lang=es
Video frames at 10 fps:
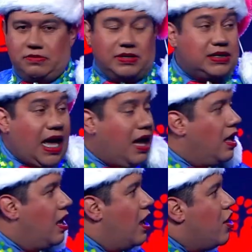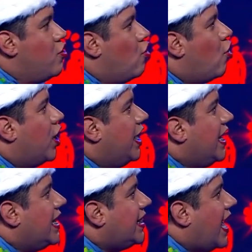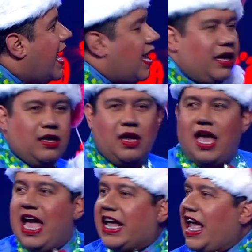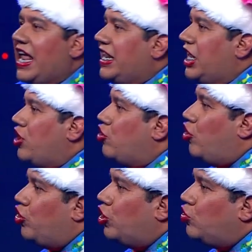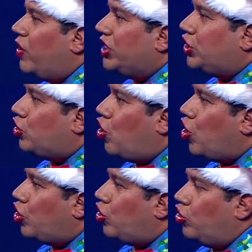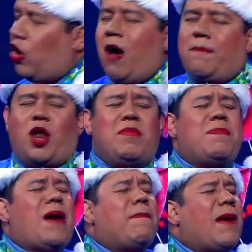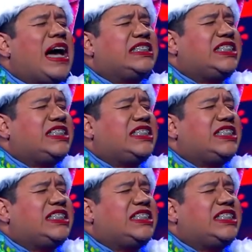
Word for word: Decía, no grite, que el niño Dios no es sordo. Yo, pero mi papá